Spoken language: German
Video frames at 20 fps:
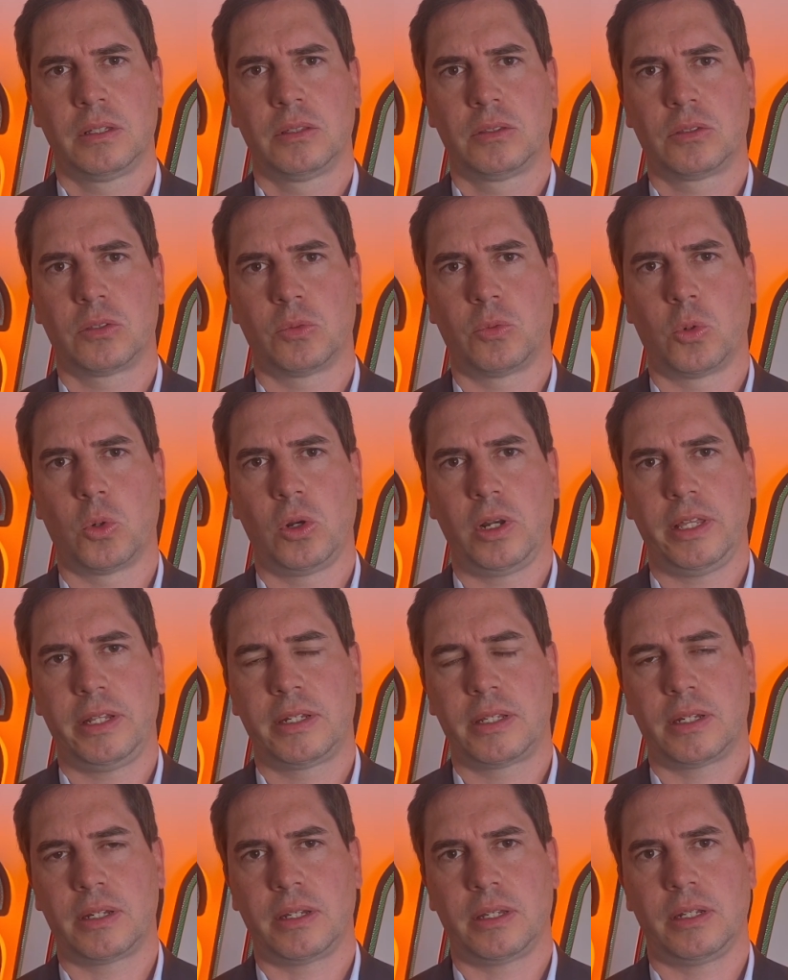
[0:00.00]
Sowohl
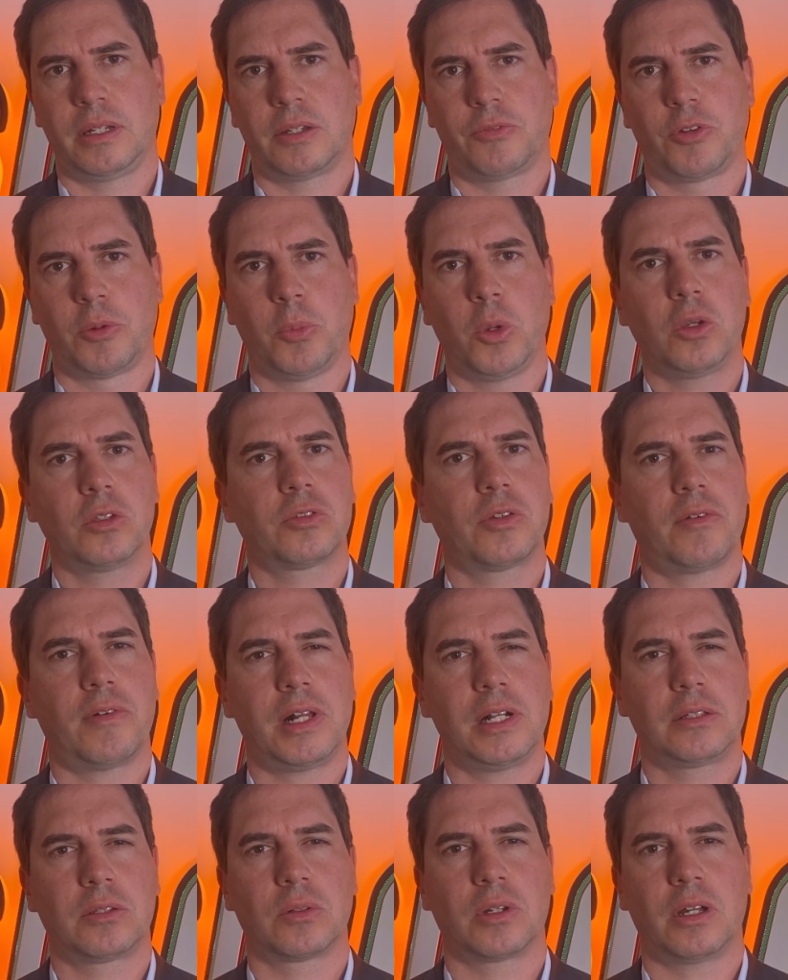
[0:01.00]
in der, in der
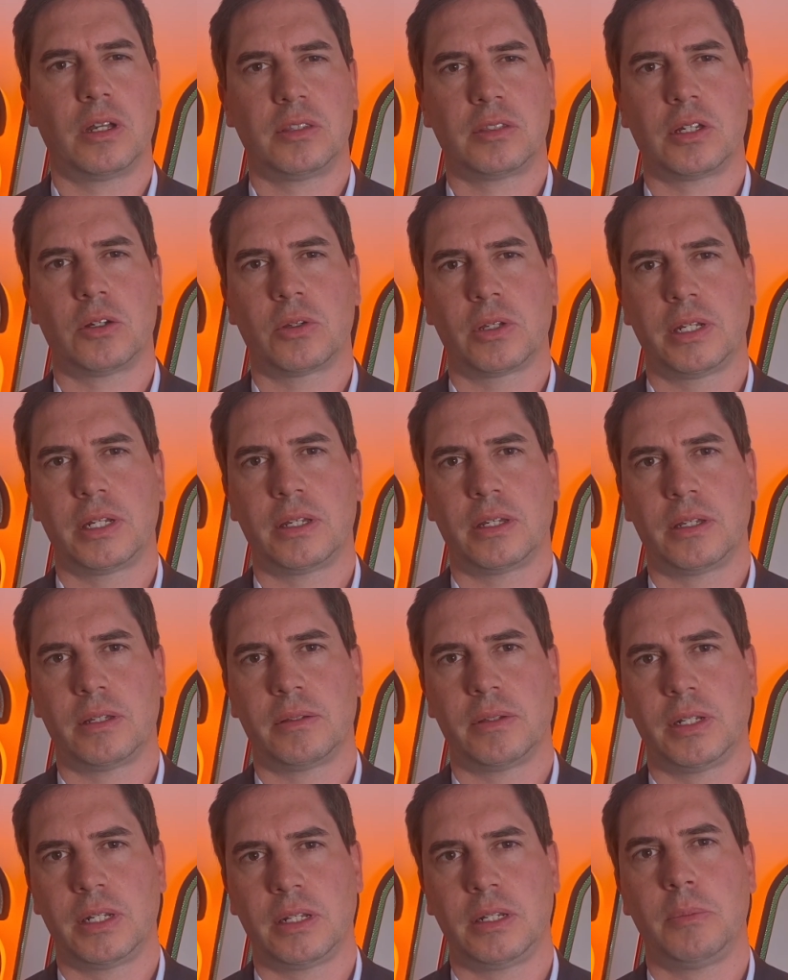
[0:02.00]
Vermögensverwaltung als auch in
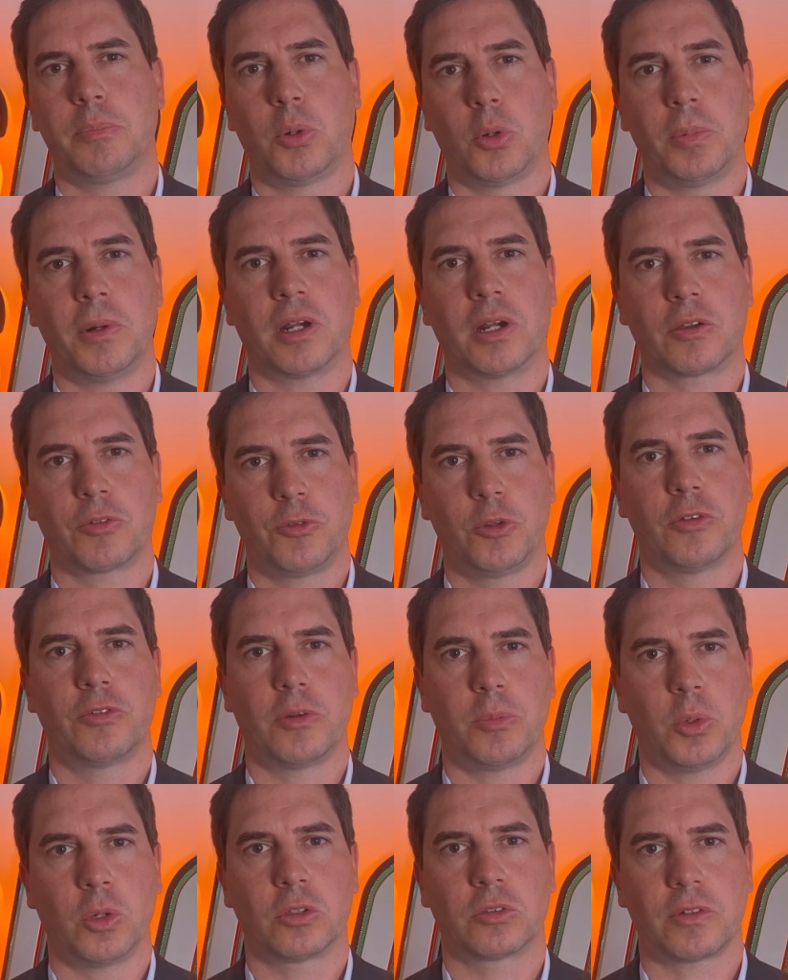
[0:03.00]
der, in der Depotbank für
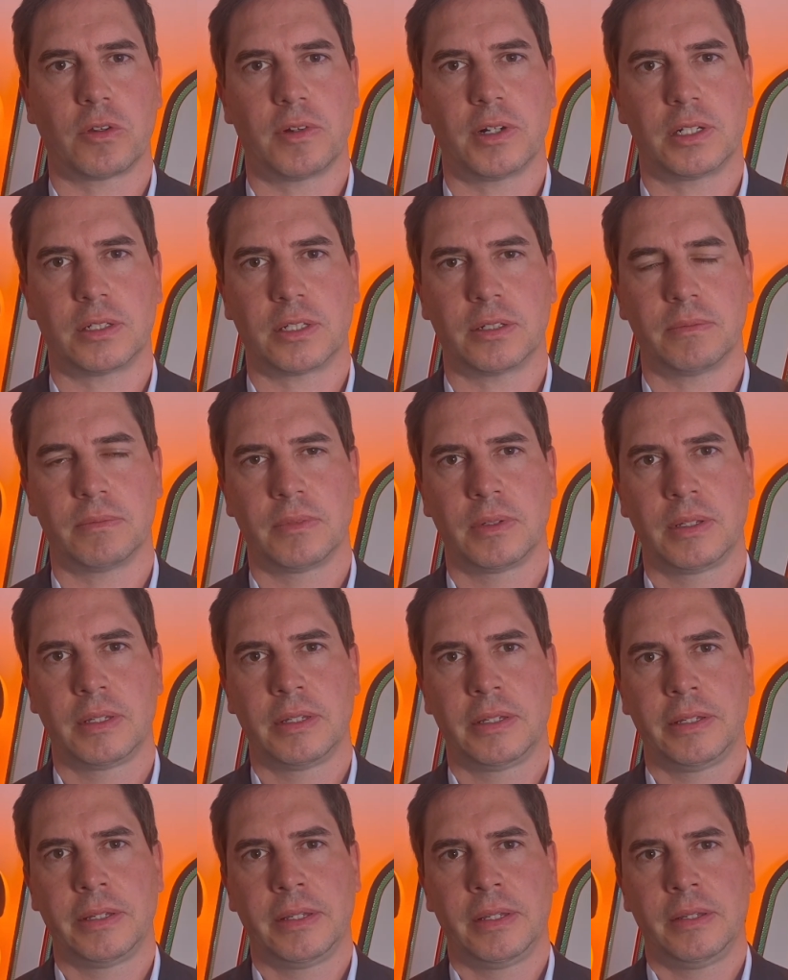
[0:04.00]
Vermögensverwalter.
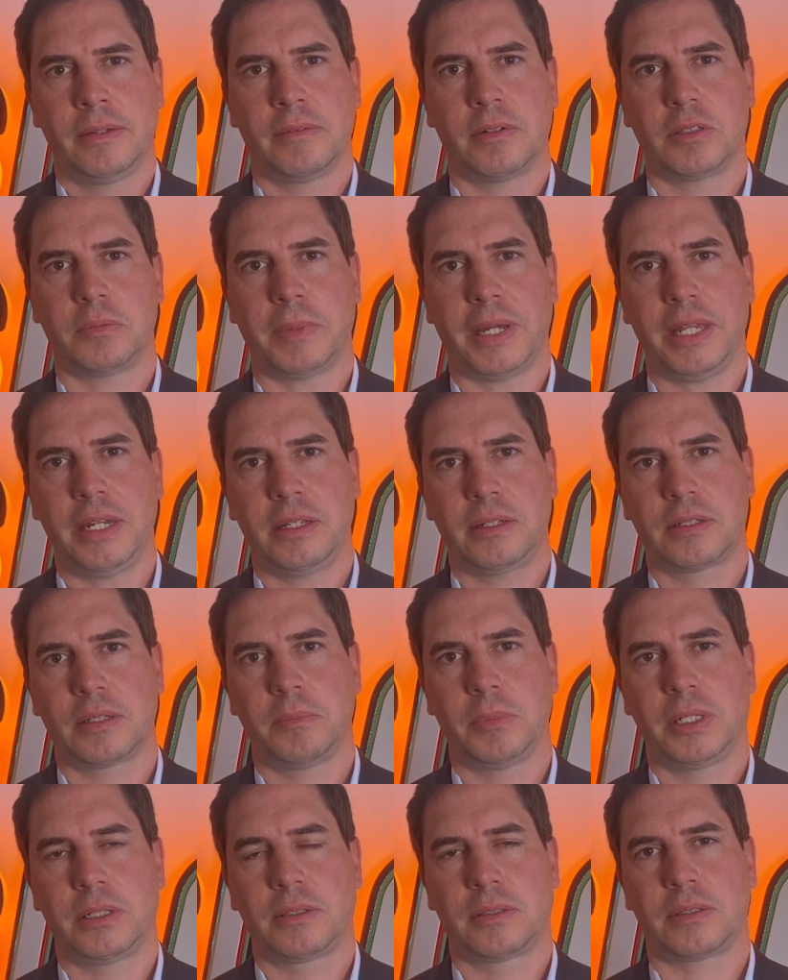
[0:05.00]
Was meine ich
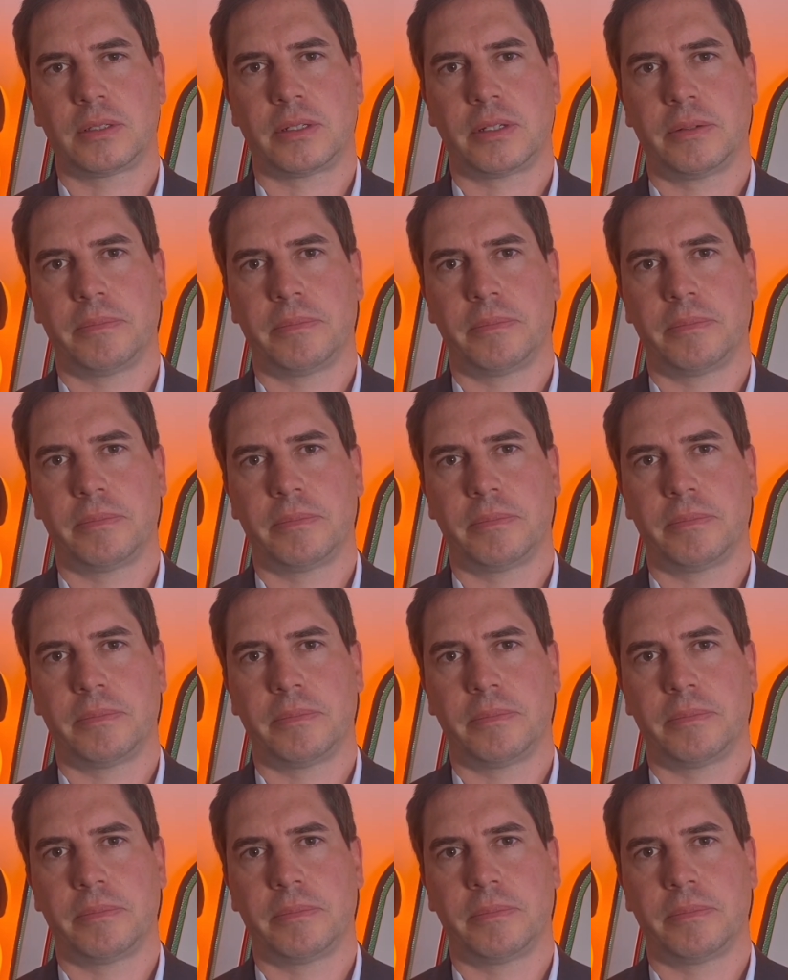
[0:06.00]
damit?